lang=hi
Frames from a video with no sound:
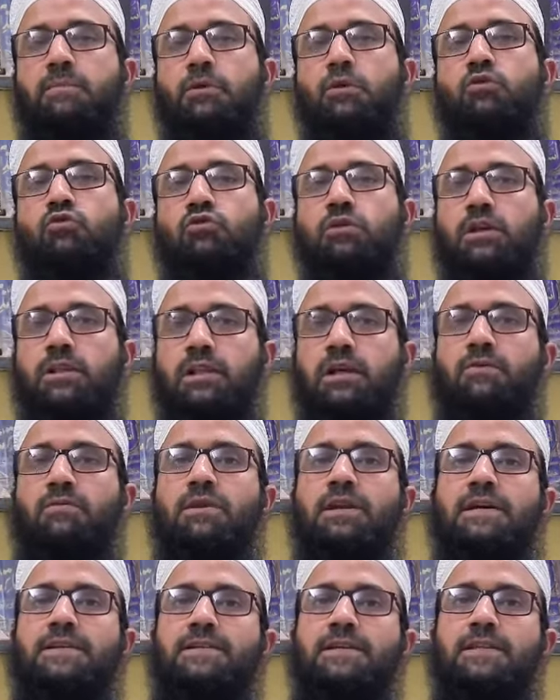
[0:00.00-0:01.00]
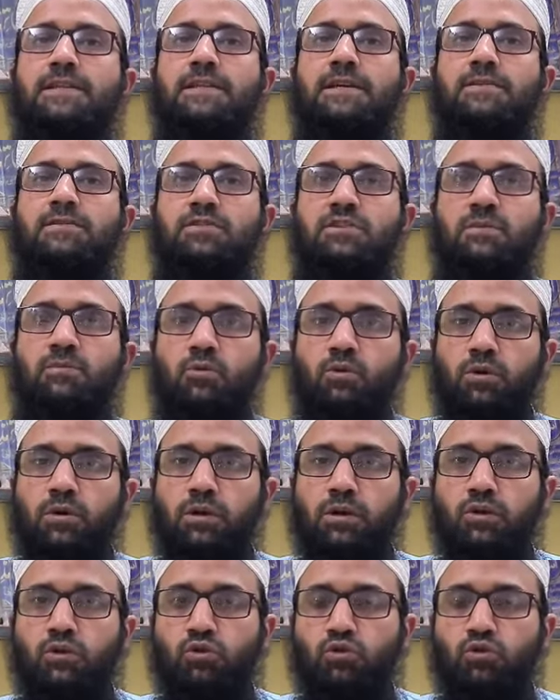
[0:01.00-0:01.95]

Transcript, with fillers: फिर उसके अंदर विरासत तकसीम होगी